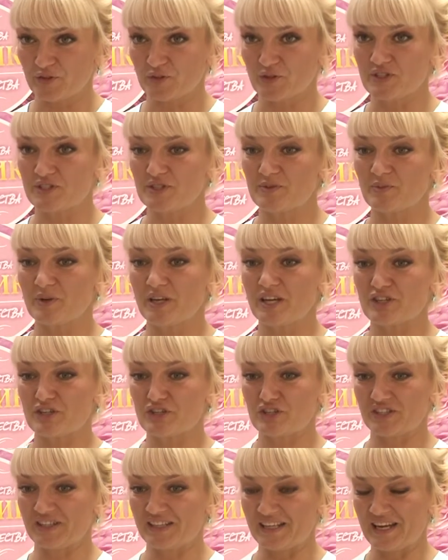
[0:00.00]
То есть мы
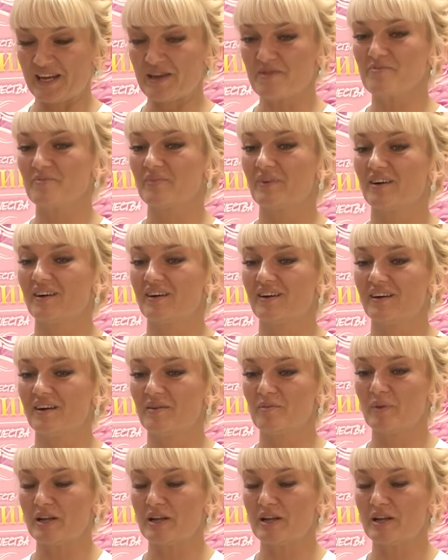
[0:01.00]
ожидаем а,